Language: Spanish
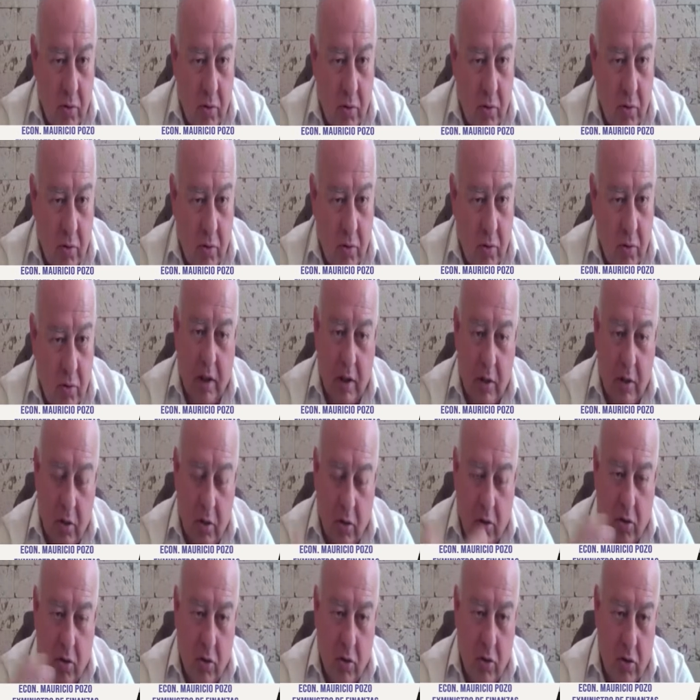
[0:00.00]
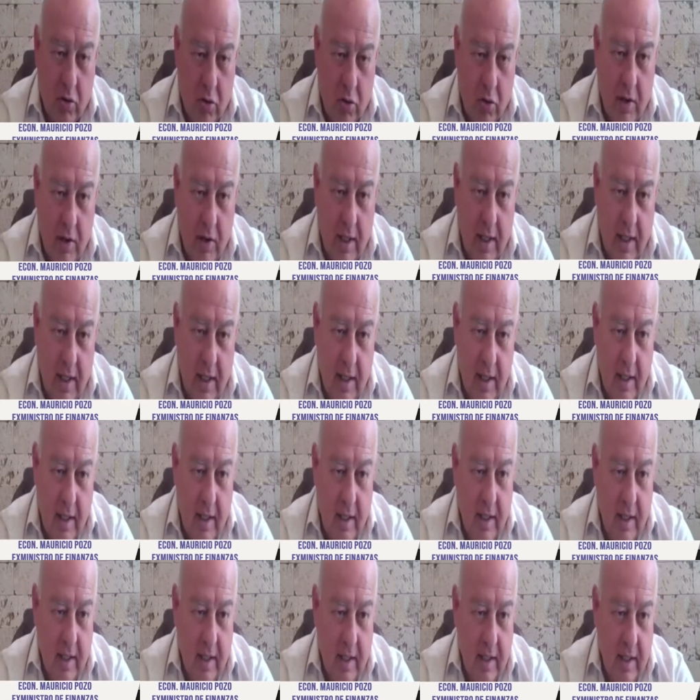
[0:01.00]
costo que no controla
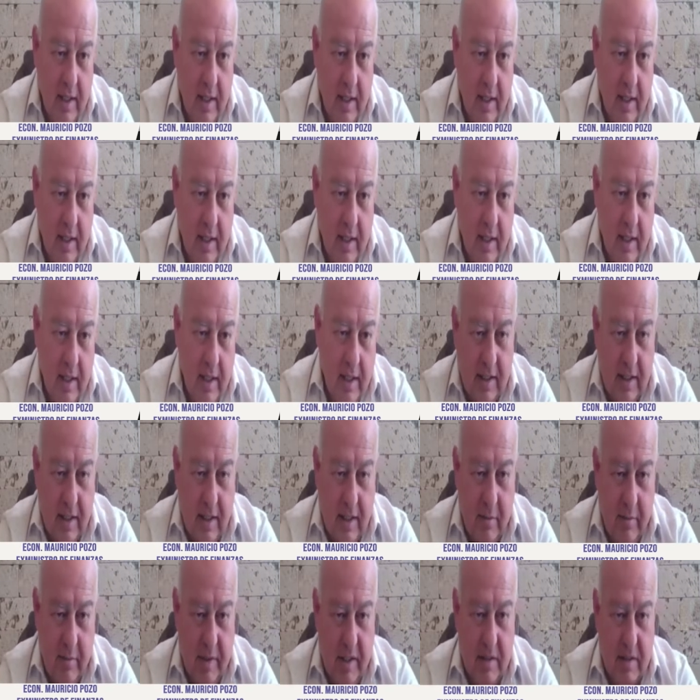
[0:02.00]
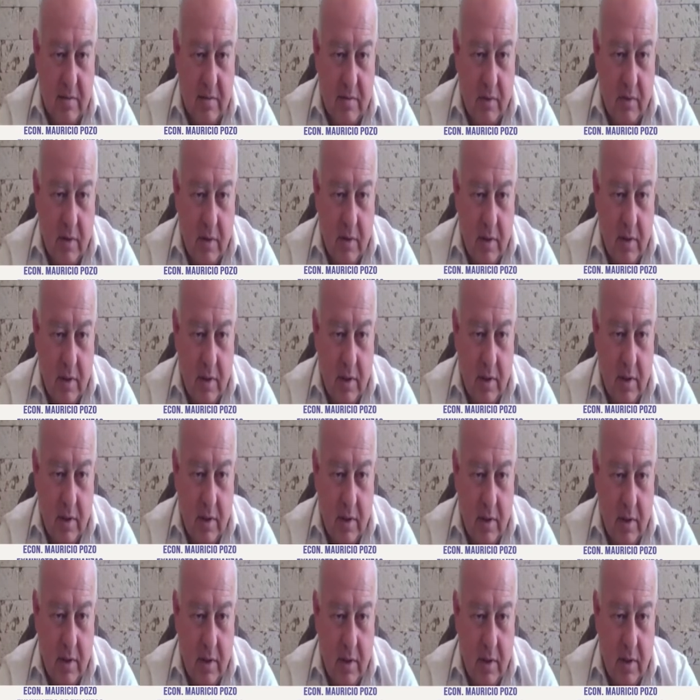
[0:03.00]
el origen del mismo.
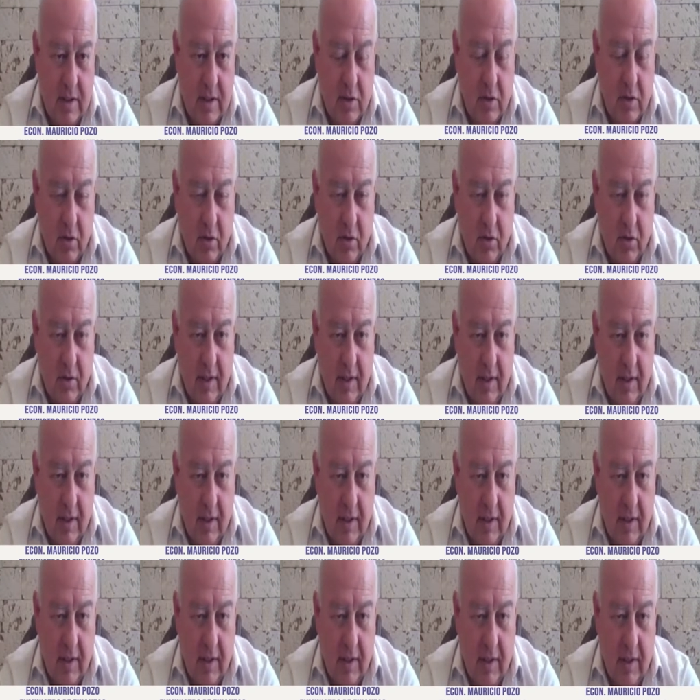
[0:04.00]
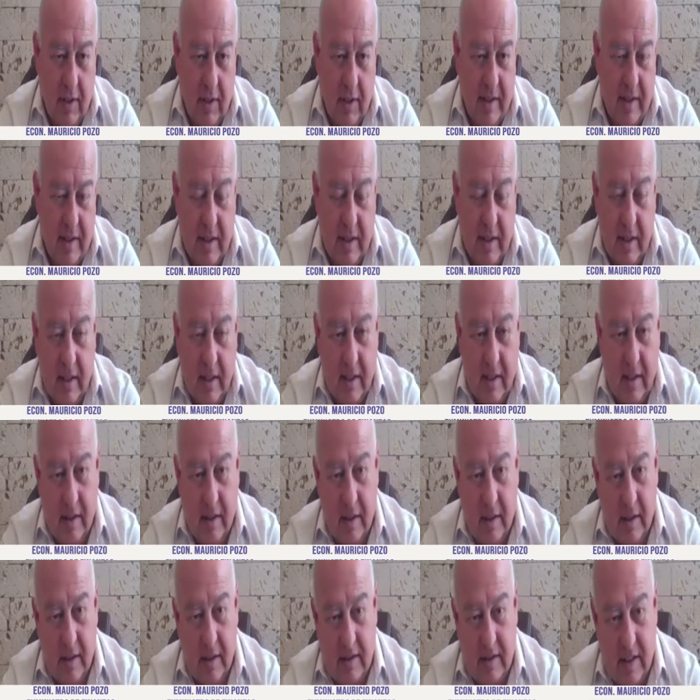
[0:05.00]
Esto
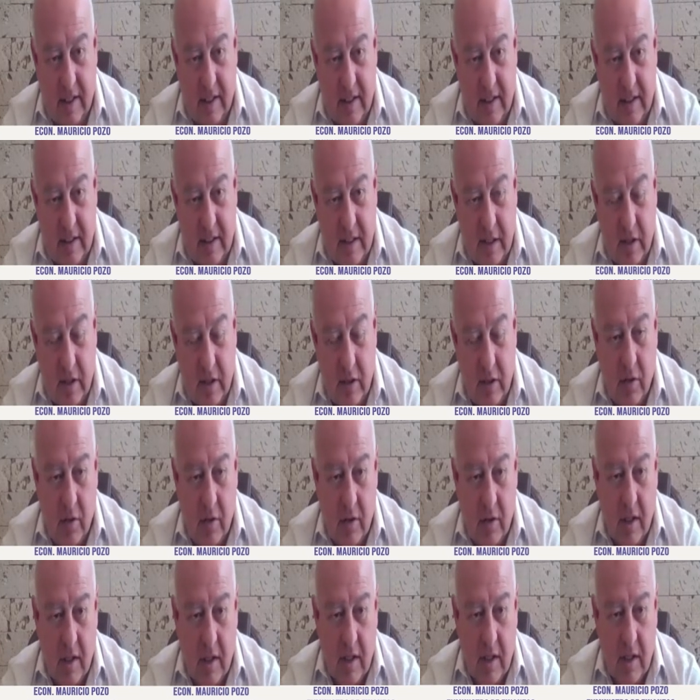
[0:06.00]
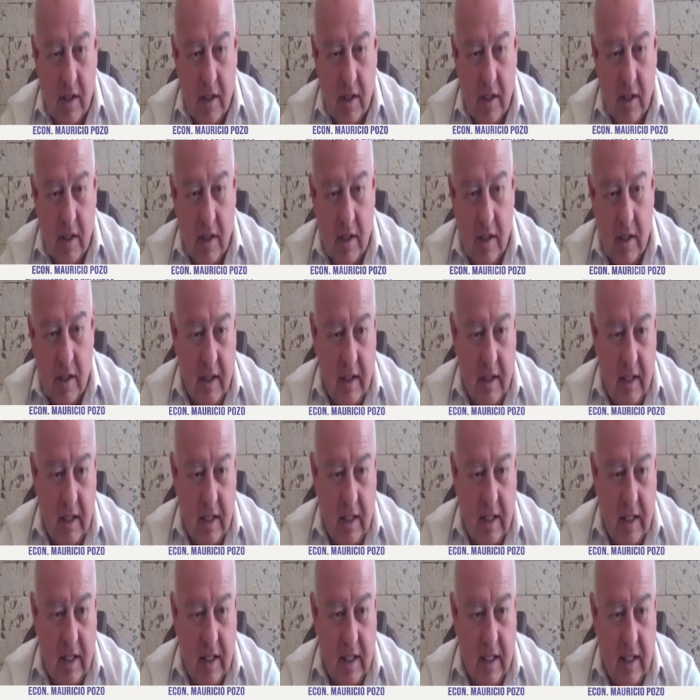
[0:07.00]
lamentablemente se decidió eh,
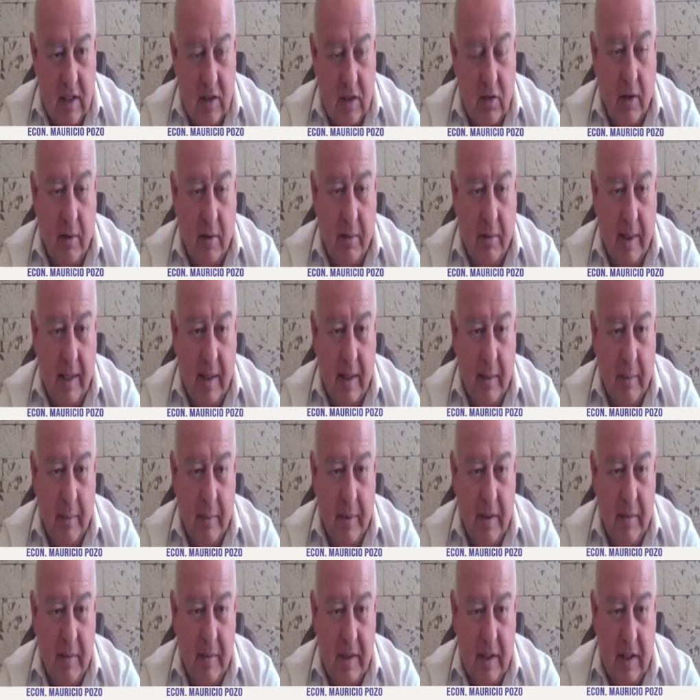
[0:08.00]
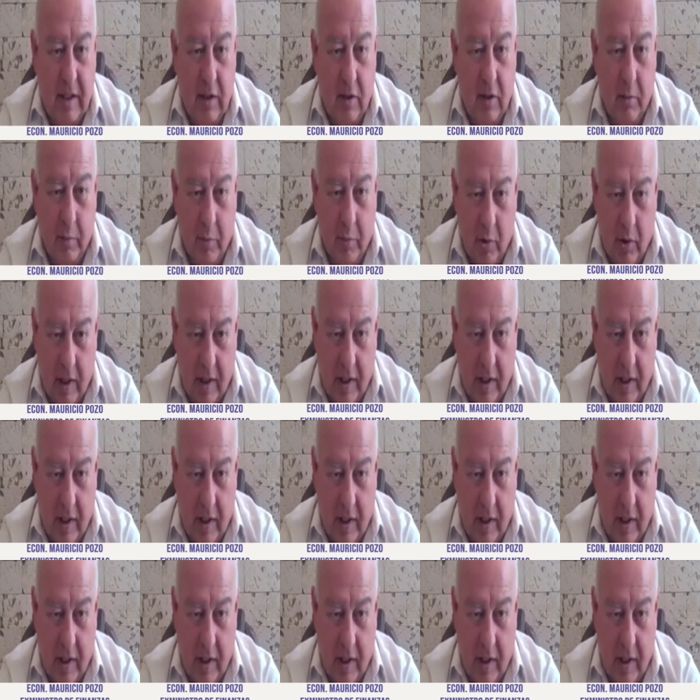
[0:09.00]
y esto habría permitido, por